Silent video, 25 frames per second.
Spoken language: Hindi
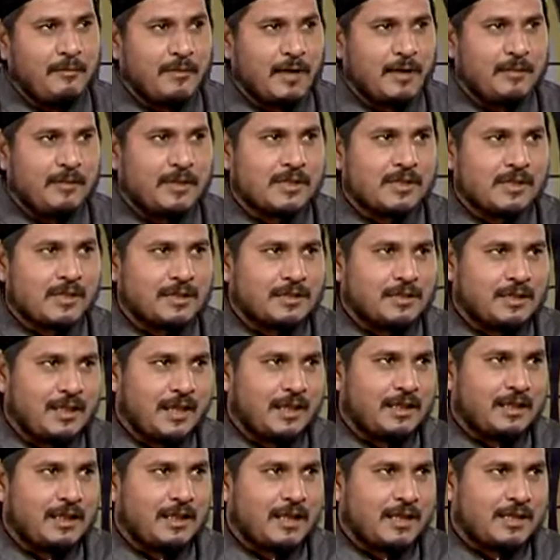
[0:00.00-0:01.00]
इमाम
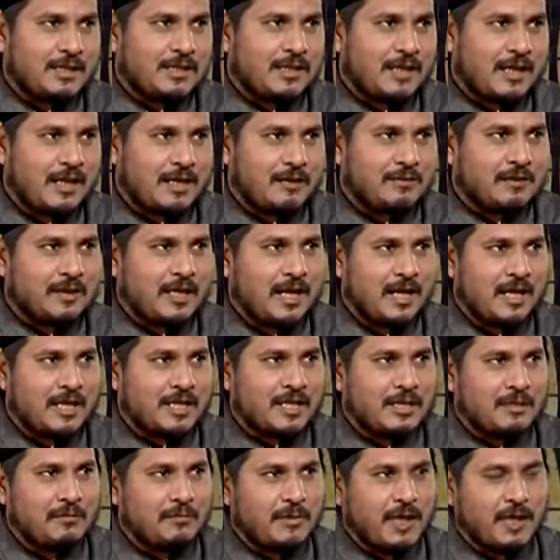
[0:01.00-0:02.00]
सज्जाद सलाम यहाँ
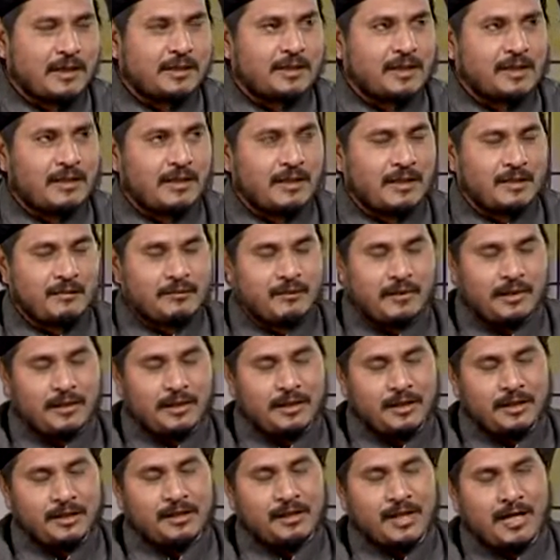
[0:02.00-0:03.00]
इसी बात की तरफ
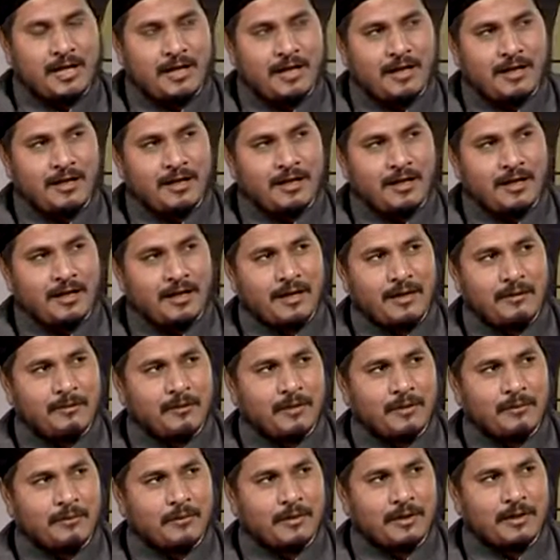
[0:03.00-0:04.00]
इशारा कर रहे हैं
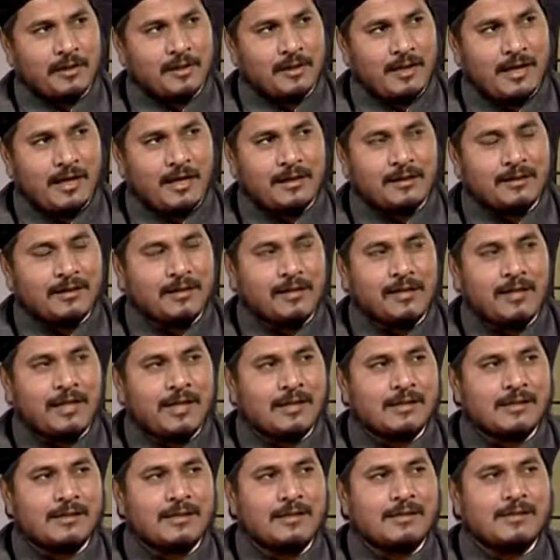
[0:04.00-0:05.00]
परवरदिगार तेरी
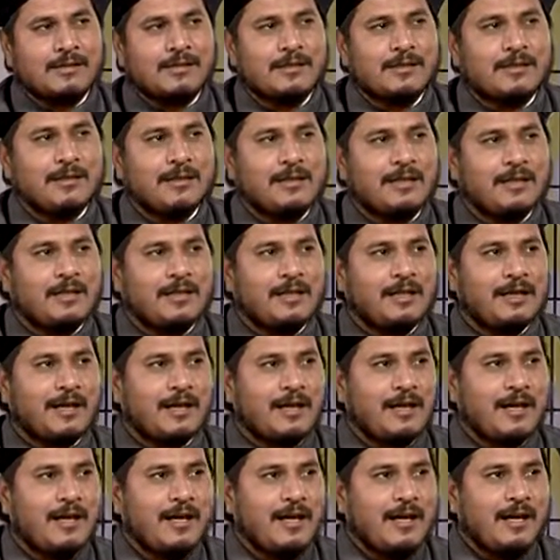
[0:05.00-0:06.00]
ऐसी इज़्ज़त नहीं
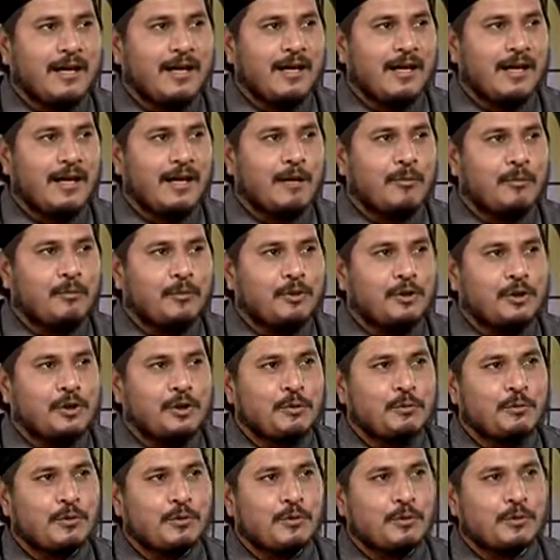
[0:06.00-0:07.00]
है कि अगर
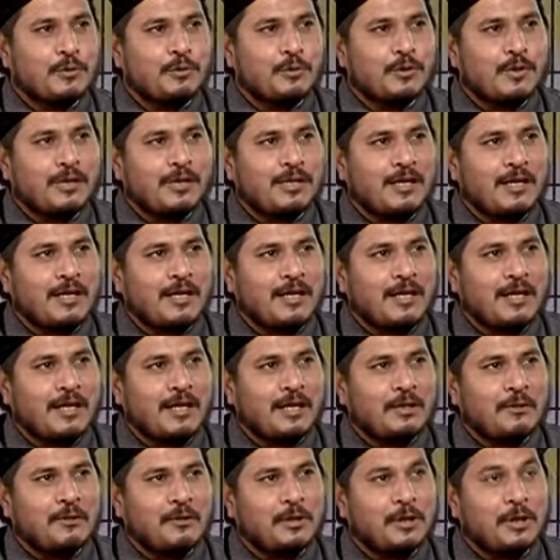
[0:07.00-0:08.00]
मुजरिमों को तू सज़ा
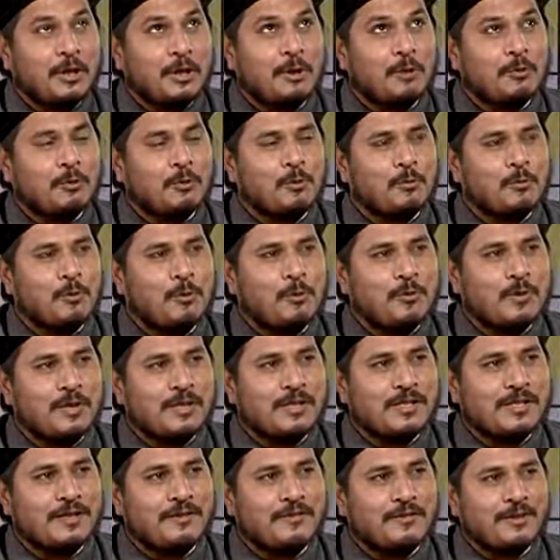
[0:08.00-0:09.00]
देगा तो तेरे रुतबों में
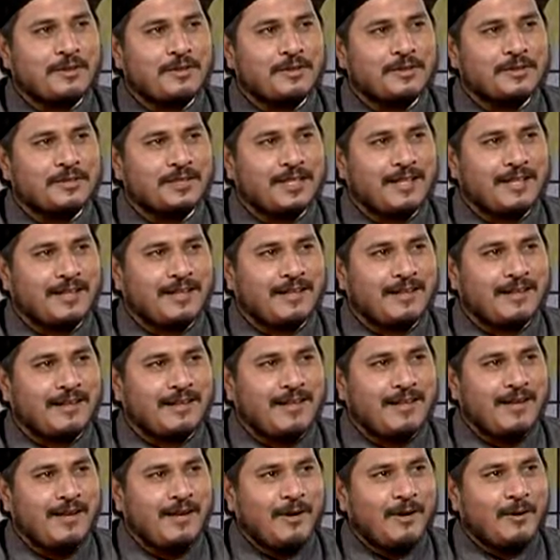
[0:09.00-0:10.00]
इजाफा हो
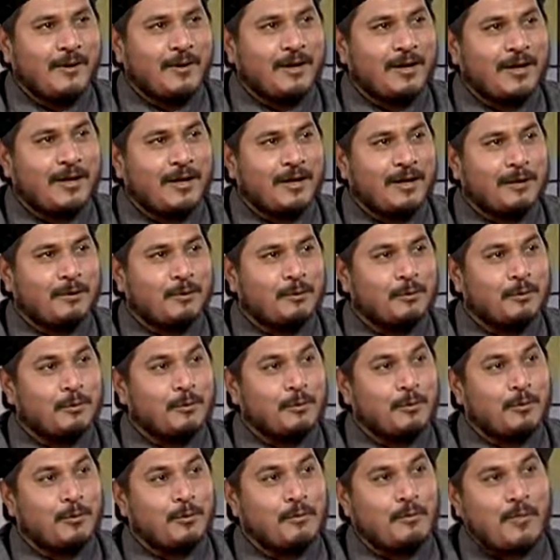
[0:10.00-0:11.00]
जाएगा और अगर तू
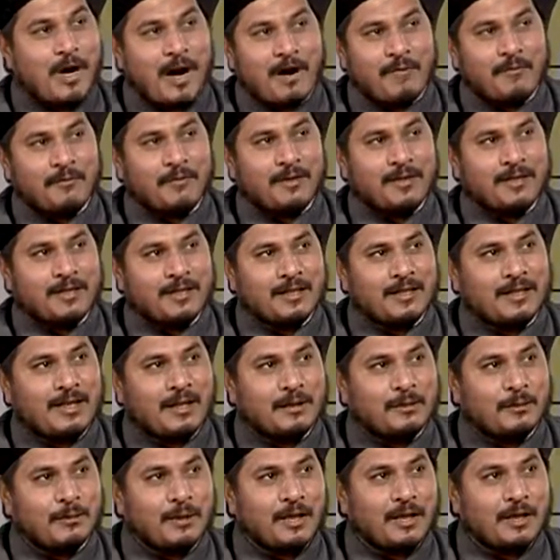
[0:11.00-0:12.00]
उनको माफ़ कर
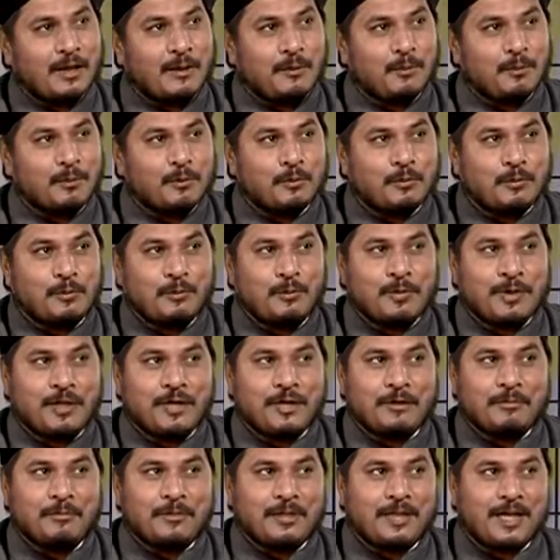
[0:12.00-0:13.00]
देगा तो तेरे रुतबों में
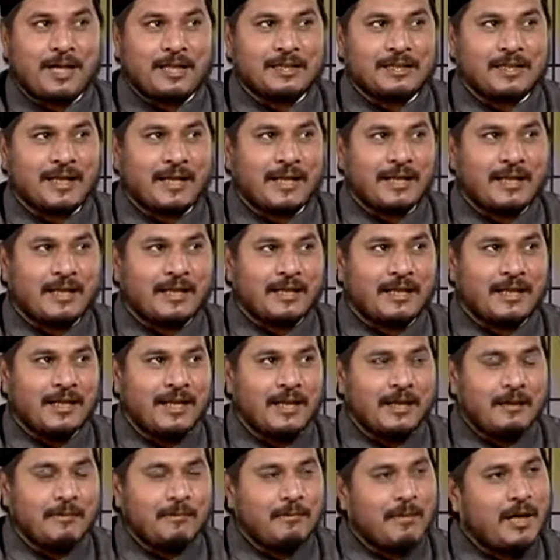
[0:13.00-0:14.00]
कमी आ जाएगी
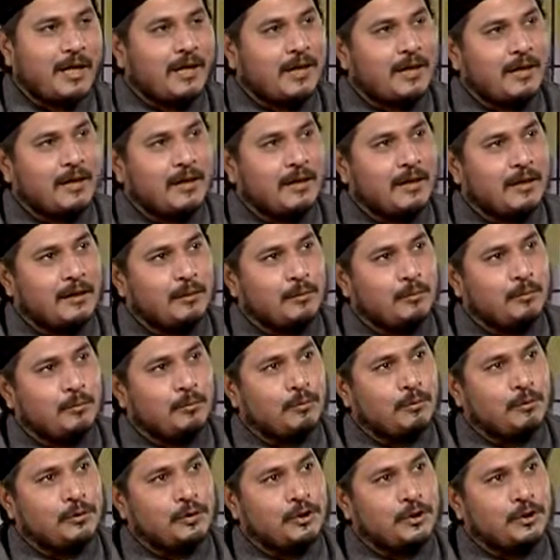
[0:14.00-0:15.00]
मालिक अगर तू
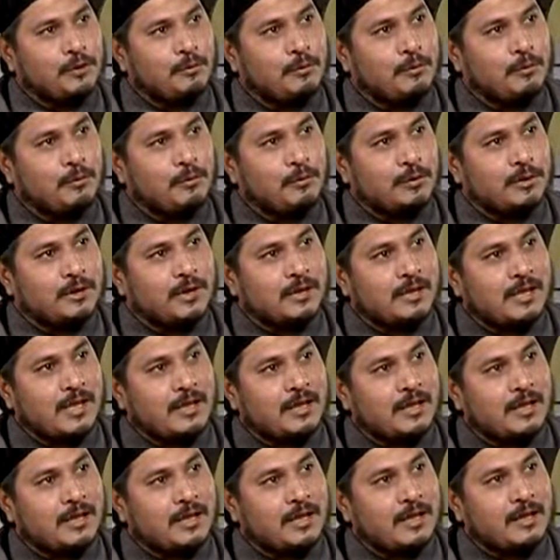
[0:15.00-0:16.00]
मुजरिमों को सज़ा
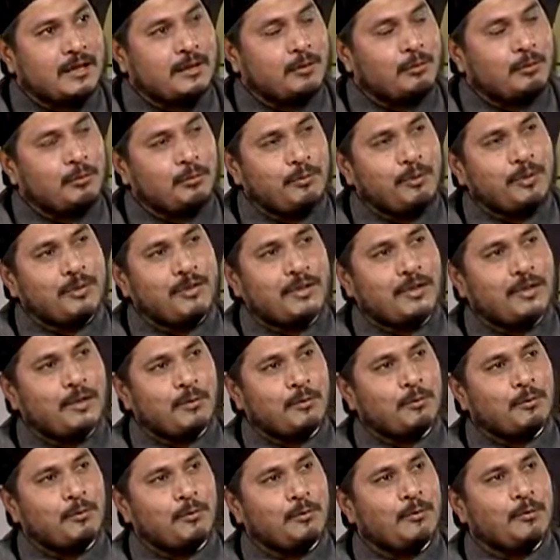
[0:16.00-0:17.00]
देगा तो भी तेरे
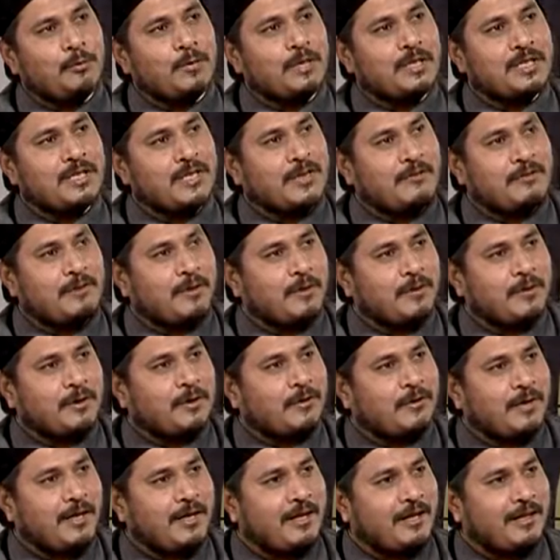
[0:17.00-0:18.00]
रुतबों में इजाफा
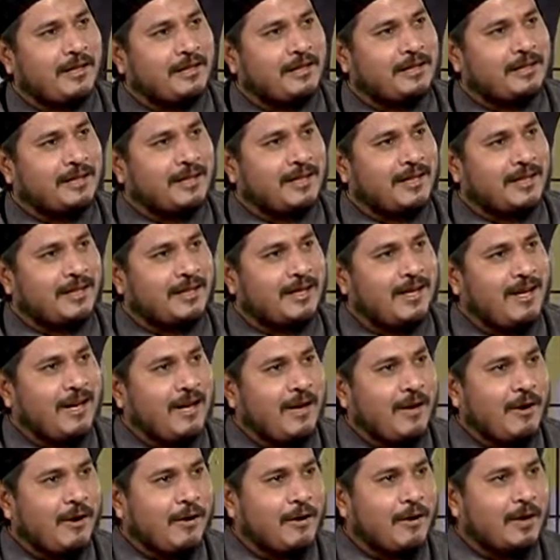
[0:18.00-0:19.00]
होने वाला नहीं है
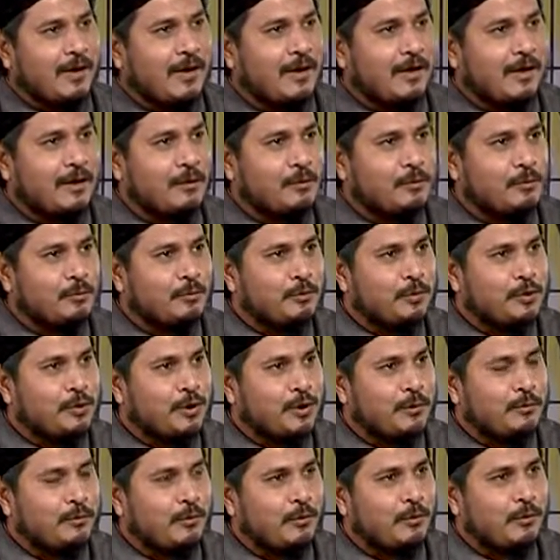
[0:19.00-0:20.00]
और अगर तू
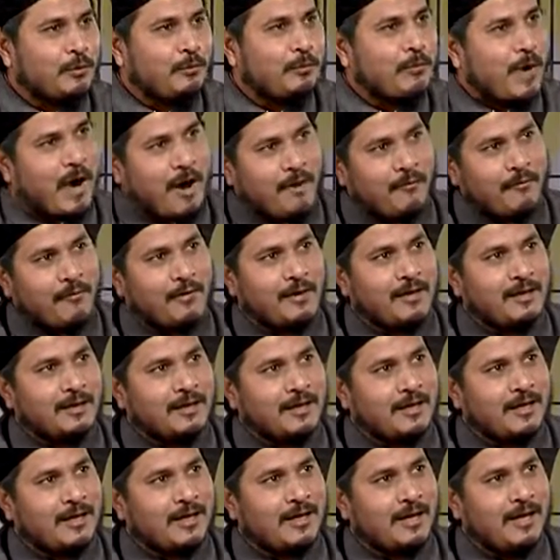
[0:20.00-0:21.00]
मुजरिमों को माफ़ कर
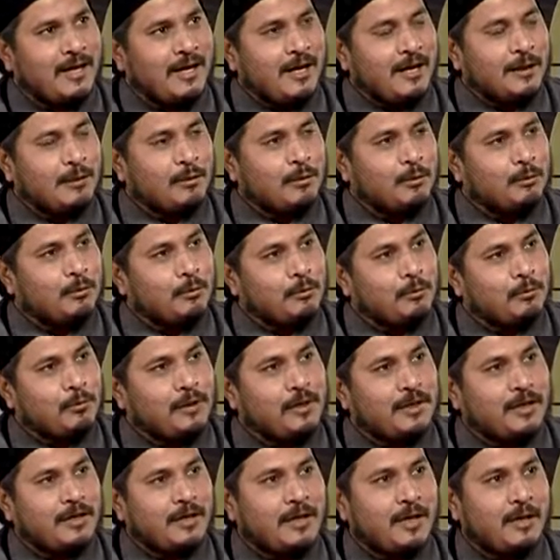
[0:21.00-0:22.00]
देगा तो तो
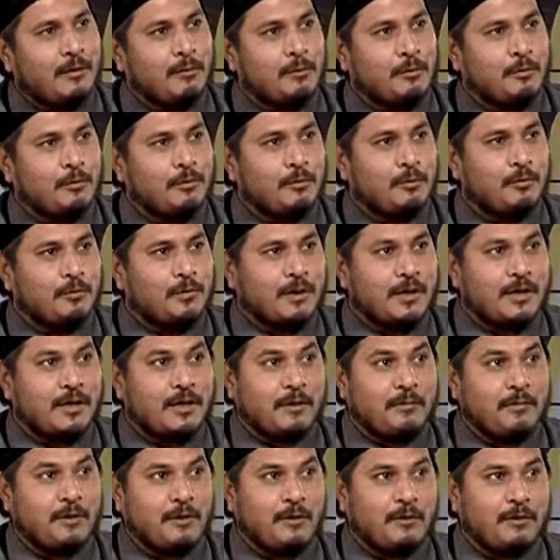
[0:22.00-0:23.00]
भी तेरे रुतबों में
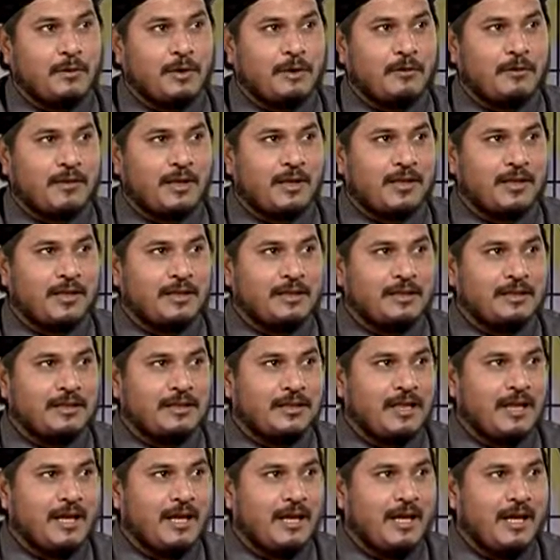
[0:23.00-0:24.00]
कमी होने वाली वाली
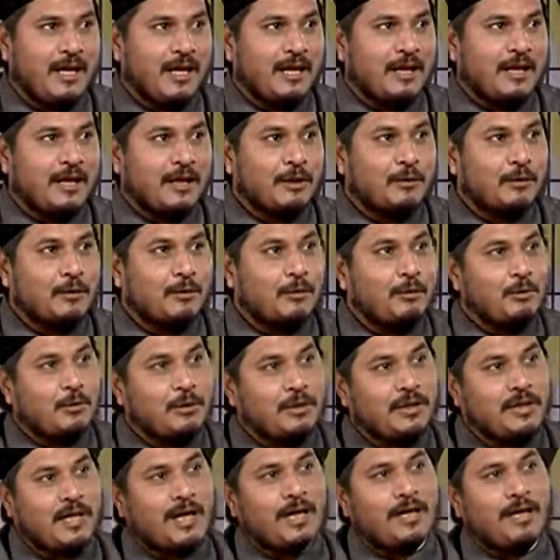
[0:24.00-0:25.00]
नहीं है ये तो
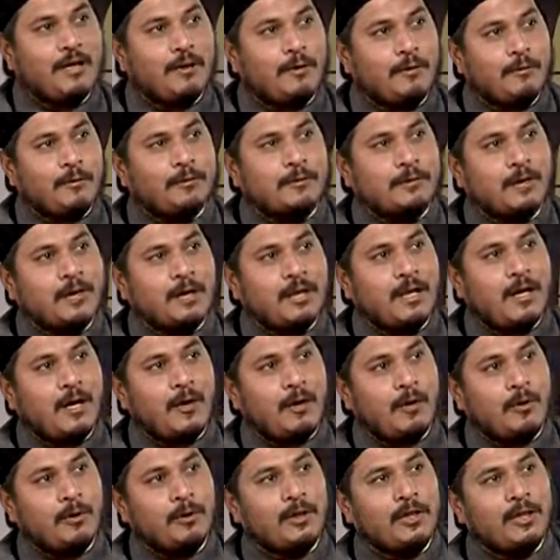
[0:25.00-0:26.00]
दुनिया के अफसर या
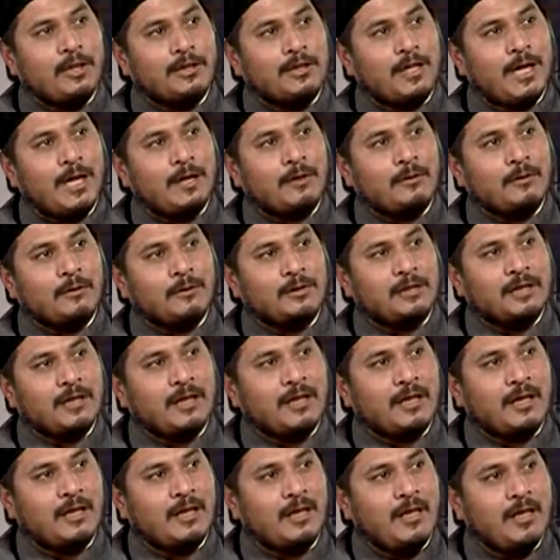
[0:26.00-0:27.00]
अहदेदार होते
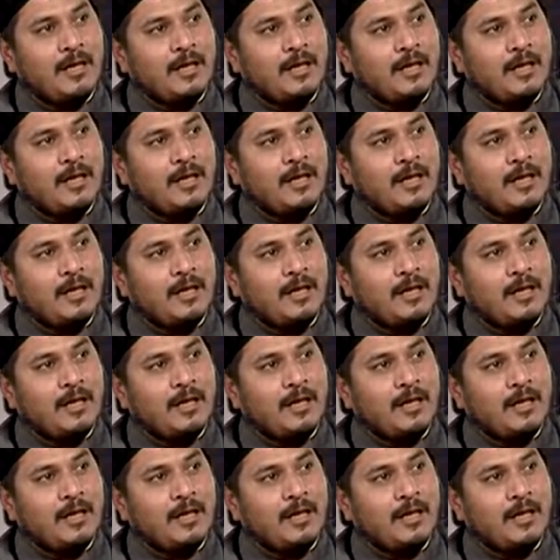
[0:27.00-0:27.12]
हैं